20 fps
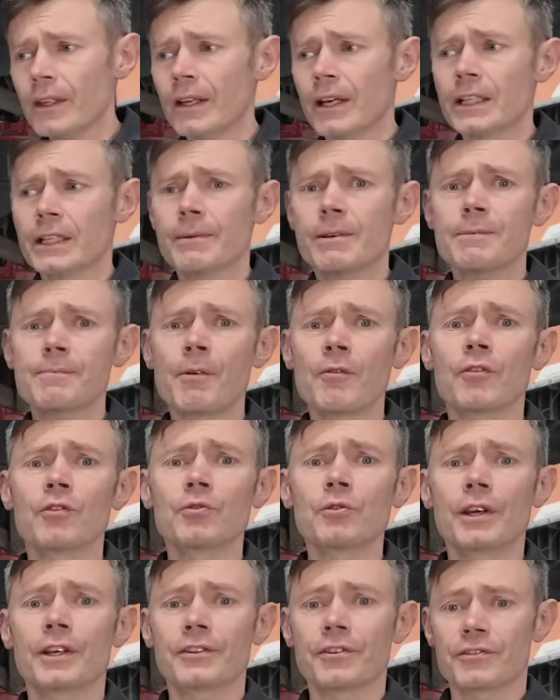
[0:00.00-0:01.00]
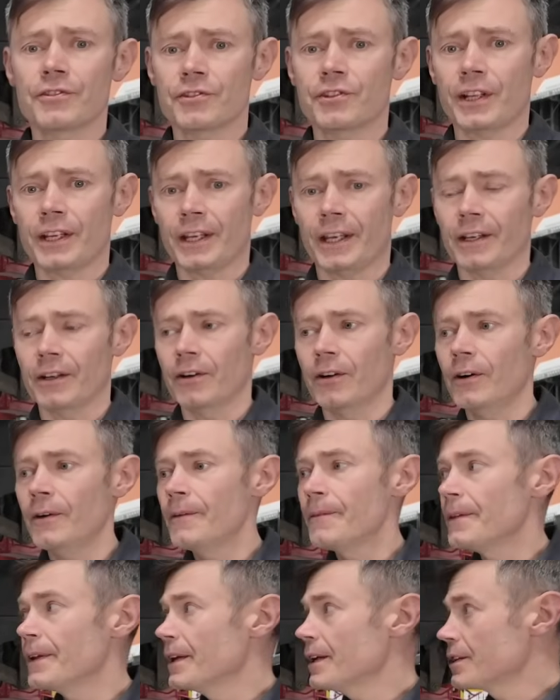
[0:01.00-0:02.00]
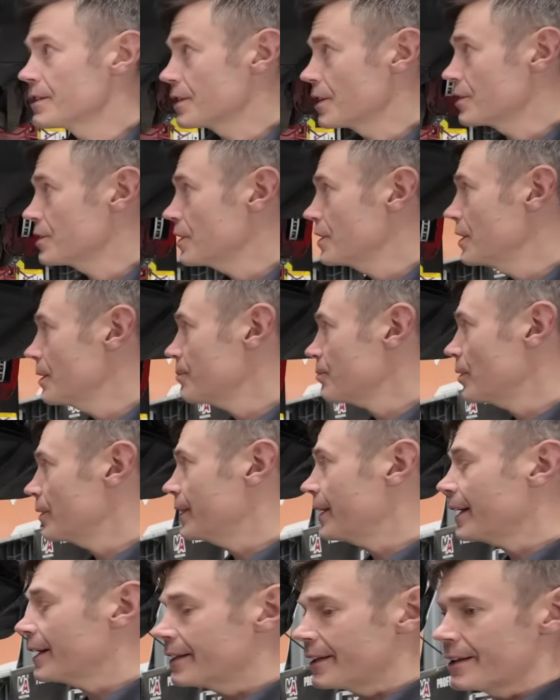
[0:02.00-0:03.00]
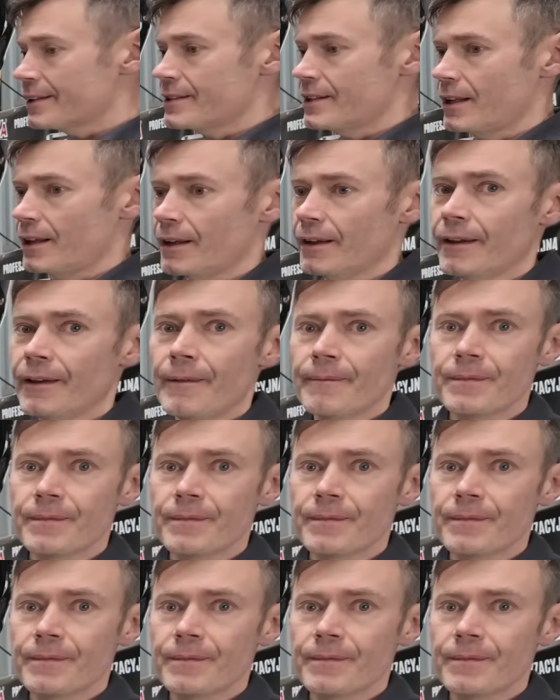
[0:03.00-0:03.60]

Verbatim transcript: Natomiast powoduje to coś takiego, że jeżeli na przykład taka Tesla